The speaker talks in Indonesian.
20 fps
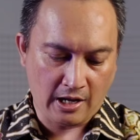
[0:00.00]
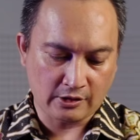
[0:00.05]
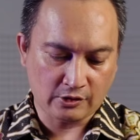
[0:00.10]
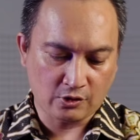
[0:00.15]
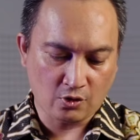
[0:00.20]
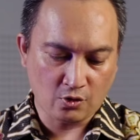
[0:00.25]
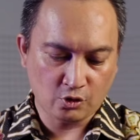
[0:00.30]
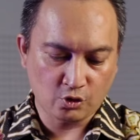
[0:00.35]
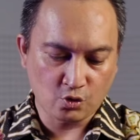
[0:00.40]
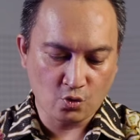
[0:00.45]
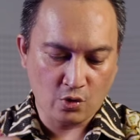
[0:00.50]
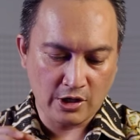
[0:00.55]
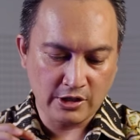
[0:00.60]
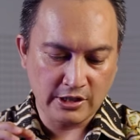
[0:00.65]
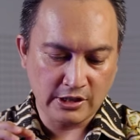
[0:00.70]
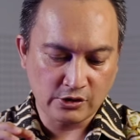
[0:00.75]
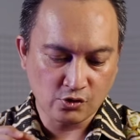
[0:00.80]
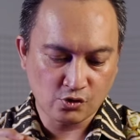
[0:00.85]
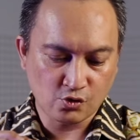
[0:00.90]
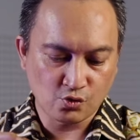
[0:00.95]
Atau Tuhan
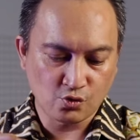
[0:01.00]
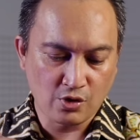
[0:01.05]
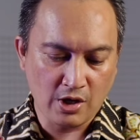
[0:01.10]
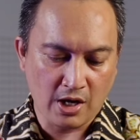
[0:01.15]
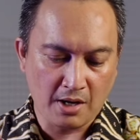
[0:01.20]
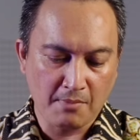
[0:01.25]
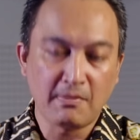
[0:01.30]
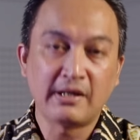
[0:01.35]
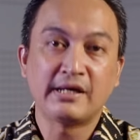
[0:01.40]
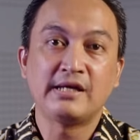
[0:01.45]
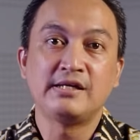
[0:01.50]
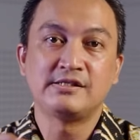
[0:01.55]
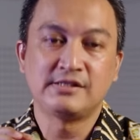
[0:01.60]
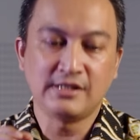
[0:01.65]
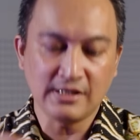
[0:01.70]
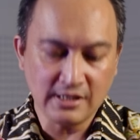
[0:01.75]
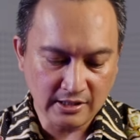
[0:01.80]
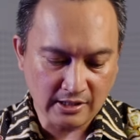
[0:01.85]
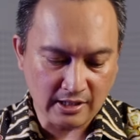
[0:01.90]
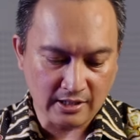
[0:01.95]
itu sudah
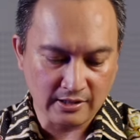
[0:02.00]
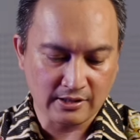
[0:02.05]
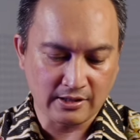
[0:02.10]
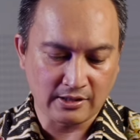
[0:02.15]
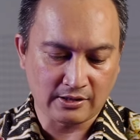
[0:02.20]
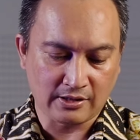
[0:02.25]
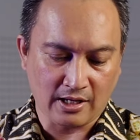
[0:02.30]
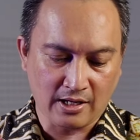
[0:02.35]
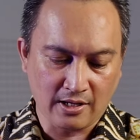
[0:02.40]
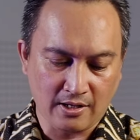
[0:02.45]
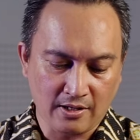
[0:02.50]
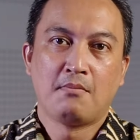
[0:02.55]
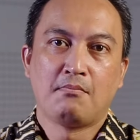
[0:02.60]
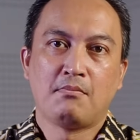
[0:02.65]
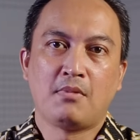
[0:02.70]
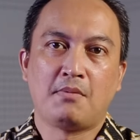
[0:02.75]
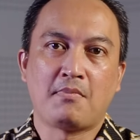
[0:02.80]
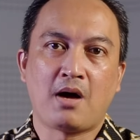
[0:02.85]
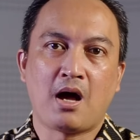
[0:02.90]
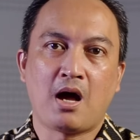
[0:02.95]
mengizinkan kita
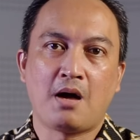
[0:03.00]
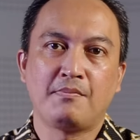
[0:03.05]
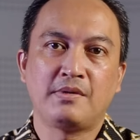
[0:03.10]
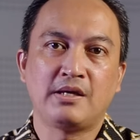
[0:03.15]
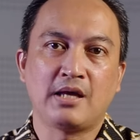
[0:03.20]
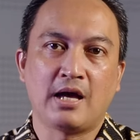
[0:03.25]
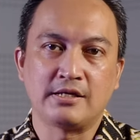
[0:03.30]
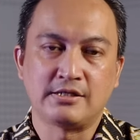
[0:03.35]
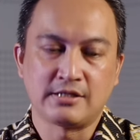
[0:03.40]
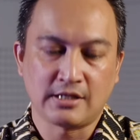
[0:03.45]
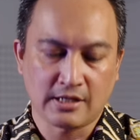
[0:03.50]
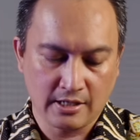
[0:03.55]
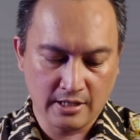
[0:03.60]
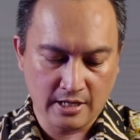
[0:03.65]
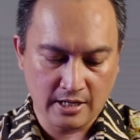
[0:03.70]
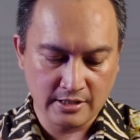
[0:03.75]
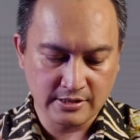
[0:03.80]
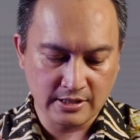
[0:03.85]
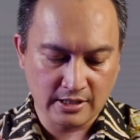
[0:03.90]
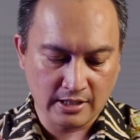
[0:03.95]
memahami
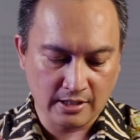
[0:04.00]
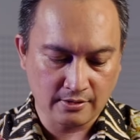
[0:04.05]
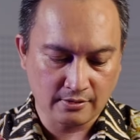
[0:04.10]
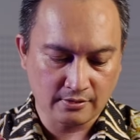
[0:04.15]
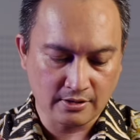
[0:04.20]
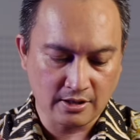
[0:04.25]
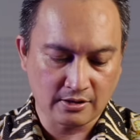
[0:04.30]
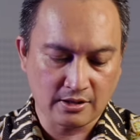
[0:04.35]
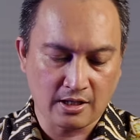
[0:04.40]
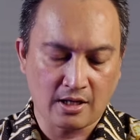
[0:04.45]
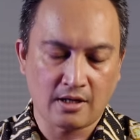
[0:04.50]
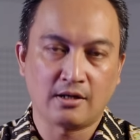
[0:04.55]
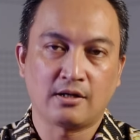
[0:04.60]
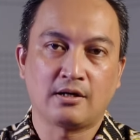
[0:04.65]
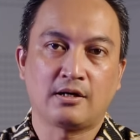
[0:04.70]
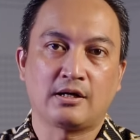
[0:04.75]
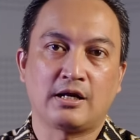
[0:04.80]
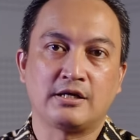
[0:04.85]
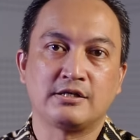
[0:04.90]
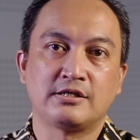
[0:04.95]
ajaran-ajaran tentang
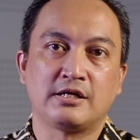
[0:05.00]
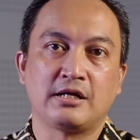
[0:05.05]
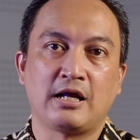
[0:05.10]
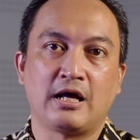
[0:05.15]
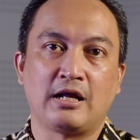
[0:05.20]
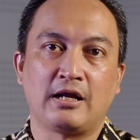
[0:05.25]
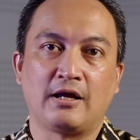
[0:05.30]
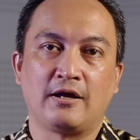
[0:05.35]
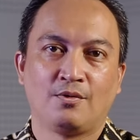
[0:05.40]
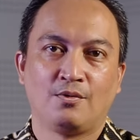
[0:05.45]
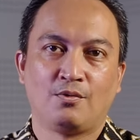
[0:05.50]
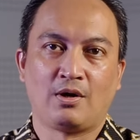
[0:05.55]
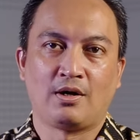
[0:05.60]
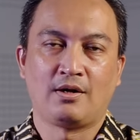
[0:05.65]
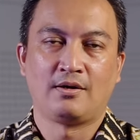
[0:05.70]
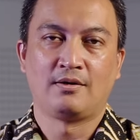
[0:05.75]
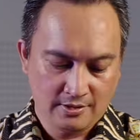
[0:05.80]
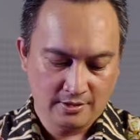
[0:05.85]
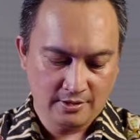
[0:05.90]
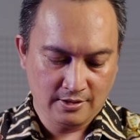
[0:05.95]
kerajaan Allah. Wah,
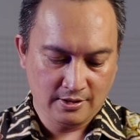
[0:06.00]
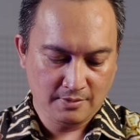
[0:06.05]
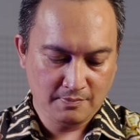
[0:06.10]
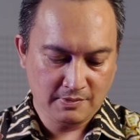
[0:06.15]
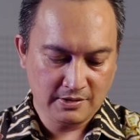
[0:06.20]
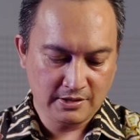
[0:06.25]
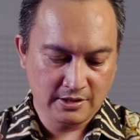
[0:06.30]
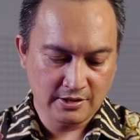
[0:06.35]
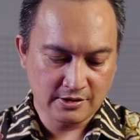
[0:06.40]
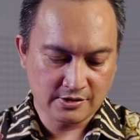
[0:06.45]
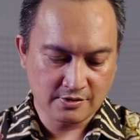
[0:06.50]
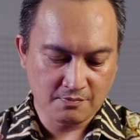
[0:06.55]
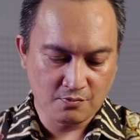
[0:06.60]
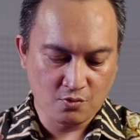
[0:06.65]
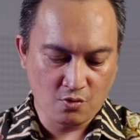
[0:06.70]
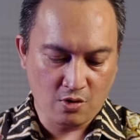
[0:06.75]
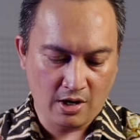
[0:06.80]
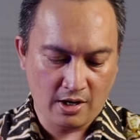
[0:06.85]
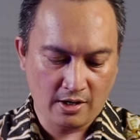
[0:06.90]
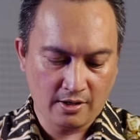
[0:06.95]
ini menjadi
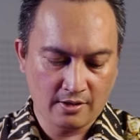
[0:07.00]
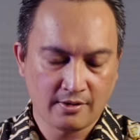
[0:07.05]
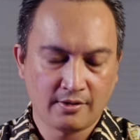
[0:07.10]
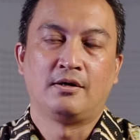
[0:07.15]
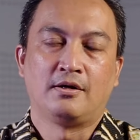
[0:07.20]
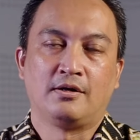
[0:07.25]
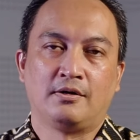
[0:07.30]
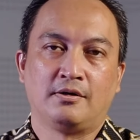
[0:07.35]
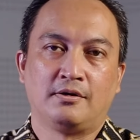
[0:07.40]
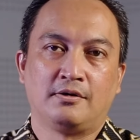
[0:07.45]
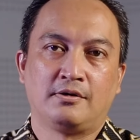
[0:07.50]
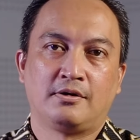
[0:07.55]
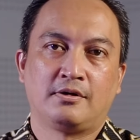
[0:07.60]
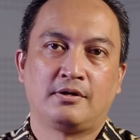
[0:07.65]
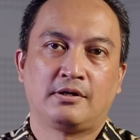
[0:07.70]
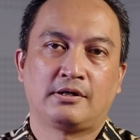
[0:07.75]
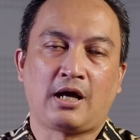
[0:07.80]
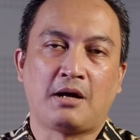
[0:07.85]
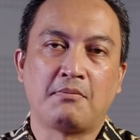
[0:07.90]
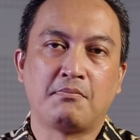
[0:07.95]
sebuah uh,
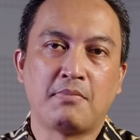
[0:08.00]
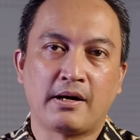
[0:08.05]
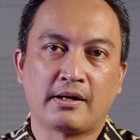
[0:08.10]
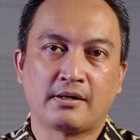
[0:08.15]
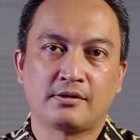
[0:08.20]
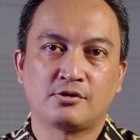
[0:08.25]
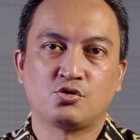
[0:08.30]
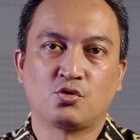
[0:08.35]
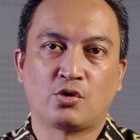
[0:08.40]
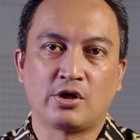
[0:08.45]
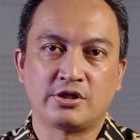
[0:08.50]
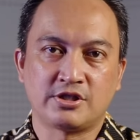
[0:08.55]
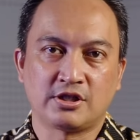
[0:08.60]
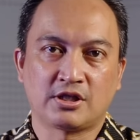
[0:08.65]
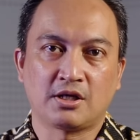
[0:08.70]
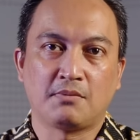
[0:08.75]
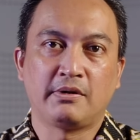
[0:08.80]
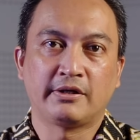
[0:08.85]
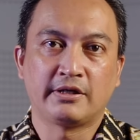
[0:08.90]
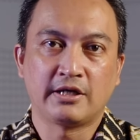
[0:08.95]
kabar
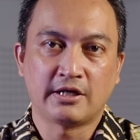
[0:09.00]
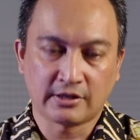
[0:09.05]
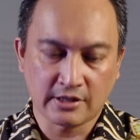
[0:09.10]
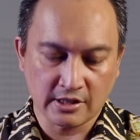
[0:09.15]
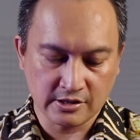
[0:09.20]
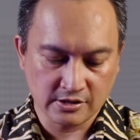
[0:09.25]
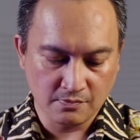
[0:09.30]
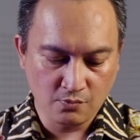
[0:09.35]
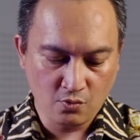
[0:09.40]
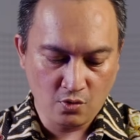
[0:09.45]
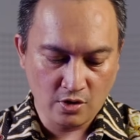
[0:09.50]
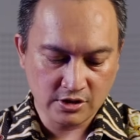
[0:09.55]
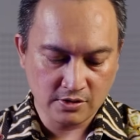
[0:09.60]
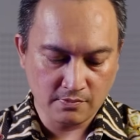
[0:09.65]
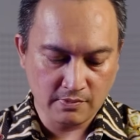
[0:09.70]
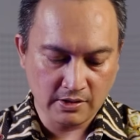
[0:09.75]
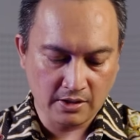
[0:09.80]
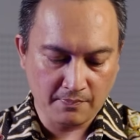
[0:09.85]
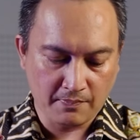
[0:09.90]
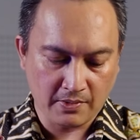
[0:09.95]
sukacita bagi kita semua
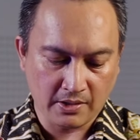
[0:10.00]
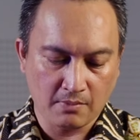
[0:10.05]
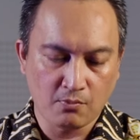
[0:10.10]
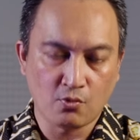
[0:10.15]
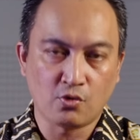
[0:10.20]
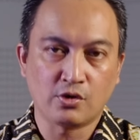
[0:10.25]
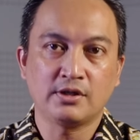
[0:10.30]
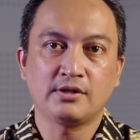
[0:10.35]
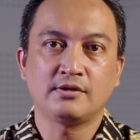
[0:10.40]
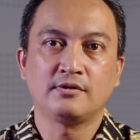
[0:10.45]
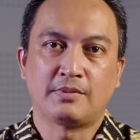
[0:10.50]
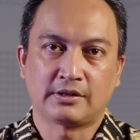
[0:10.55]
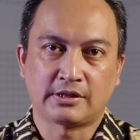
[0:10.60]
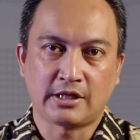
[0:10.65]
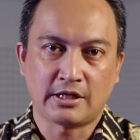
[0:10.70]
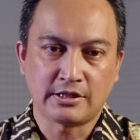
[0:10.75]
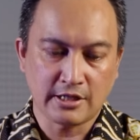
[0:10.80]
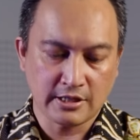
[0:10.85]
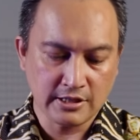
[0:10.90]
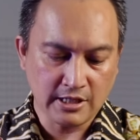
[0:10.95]
sebagai para murid.
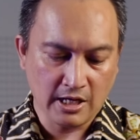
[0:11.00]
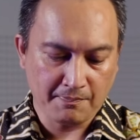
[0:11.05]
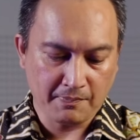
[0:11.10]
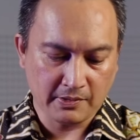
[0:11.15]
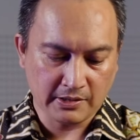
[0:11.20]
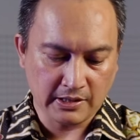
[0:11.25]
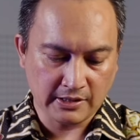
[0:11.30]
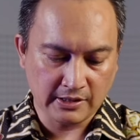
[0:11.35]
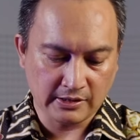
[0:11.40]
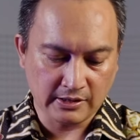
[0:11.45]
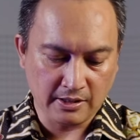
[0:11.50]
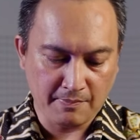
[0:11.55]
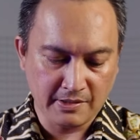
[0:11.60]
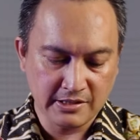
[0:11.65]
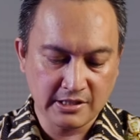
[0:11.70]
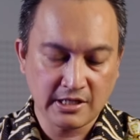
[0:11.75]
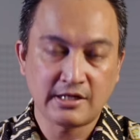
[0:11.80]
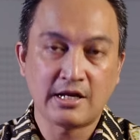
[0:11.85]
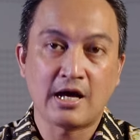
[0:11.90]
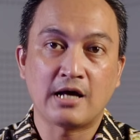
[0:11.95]
Pertanyaannya, apakah kita
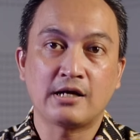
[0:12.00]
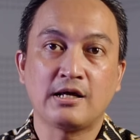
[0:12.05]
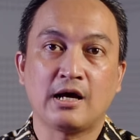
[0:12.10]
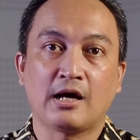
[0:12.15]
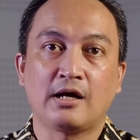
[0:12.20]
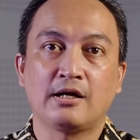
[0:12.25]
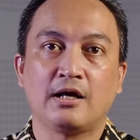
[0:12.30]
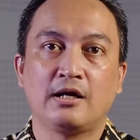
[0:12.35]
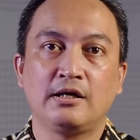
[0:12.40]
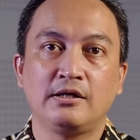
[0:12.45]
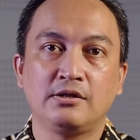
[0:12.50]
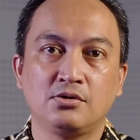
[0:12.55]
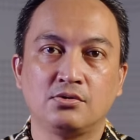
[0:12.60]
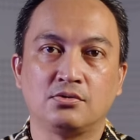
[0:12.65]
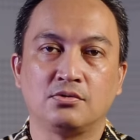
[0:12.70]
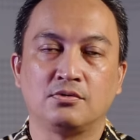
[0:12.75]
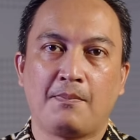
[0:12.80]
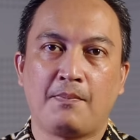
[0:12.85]
menyadari akan hal itu?